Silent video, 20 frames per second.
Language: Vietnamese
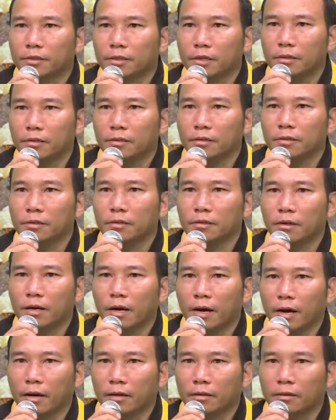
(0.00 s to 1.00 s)
chân như
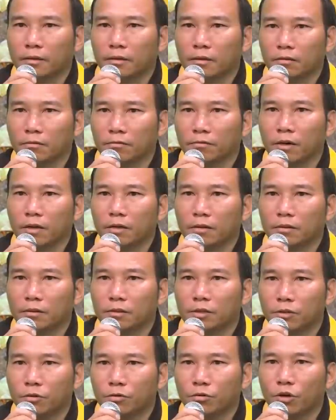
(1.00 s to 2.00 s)
hạt thực vật
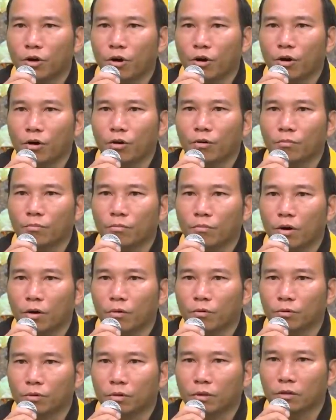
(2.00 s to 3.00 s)
siêu nhỏ
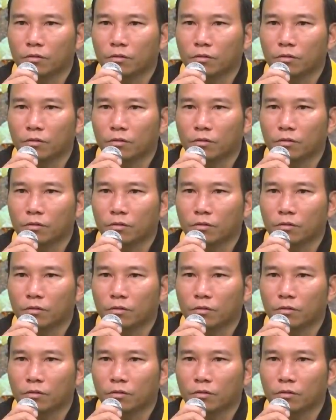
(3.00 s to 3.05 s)
màu